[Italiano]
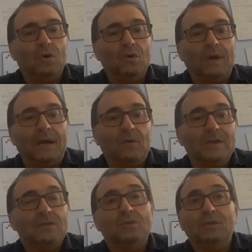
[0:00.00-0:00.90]
Ora,
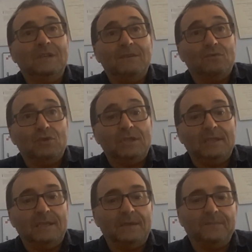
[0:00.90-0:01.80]
questo non deve
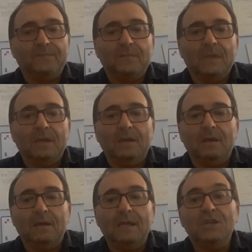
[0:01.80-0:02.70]
succedere,
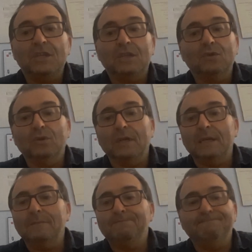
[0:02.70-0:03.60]
eh, il
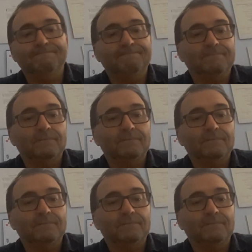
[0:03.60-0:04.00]
genitore mh, mm,